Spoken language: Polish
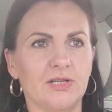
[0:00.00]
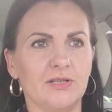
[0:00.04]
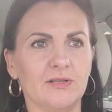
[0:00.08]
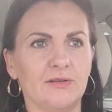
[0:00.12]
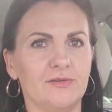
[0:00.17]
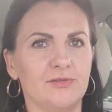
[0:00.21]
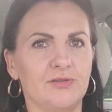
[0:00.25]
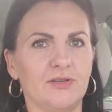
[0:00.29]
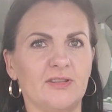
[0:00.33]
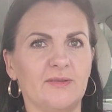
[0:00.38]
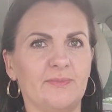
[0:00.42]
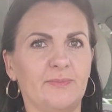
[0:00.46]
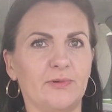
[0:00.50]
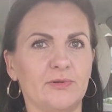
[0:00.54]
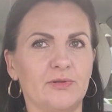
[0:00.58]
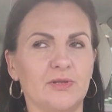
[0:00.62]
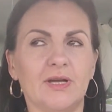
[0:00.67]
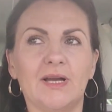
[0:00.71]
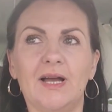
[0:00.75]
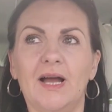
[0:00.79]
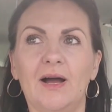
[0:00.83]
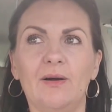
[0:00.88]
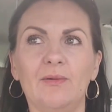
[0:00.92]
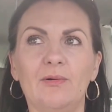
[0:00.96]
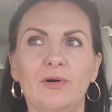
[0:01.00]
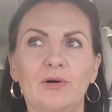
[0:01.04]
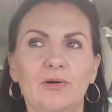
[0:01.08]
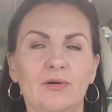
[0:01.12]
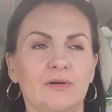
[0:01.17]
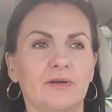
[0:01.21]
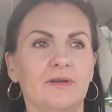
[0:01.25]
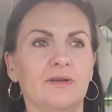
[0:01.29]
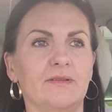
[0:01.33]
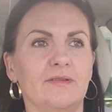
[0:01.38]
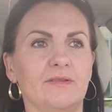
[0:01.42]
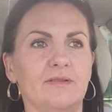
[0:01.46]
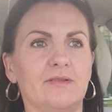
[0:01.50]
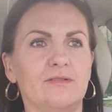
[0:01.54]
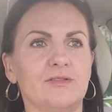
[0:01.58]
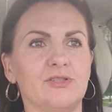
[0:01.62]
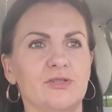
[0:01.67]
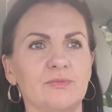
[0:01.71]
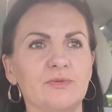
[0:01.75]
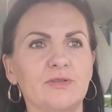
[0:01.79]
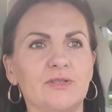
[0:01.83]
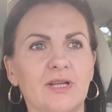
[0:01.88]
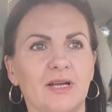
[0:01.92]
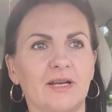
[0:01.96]
rzadko się spotykało e, z
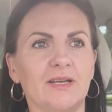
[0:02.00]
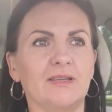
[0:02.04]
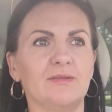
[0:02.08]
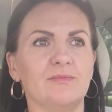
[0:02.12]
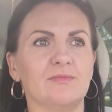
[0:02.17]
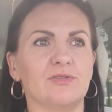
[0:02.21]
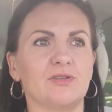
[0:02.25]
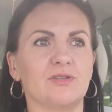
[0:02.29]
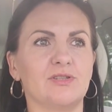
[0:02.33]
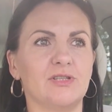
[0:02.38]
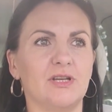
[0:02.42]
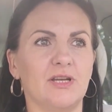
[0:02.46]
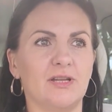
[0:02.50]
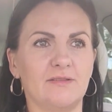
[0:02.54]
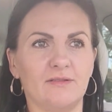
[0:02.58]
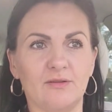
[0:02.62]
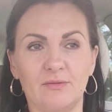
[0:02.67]
czymś takim, że trzeba